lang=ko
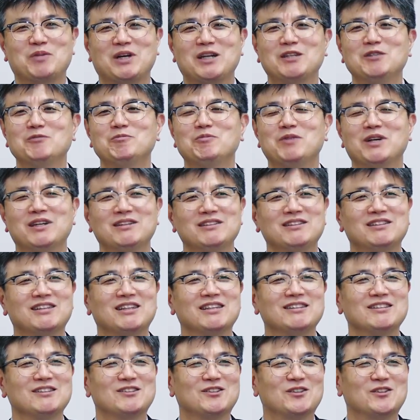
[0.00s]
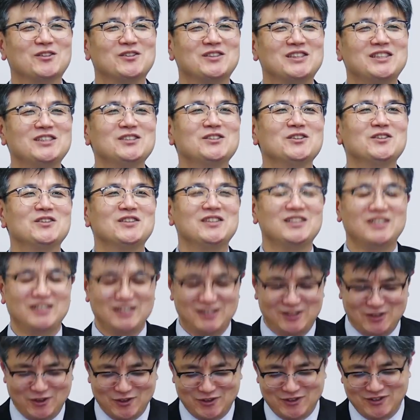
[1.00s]
파릇파릇한 그런 시절이
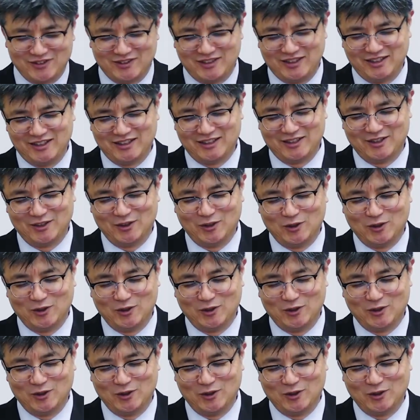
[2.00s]
있었는데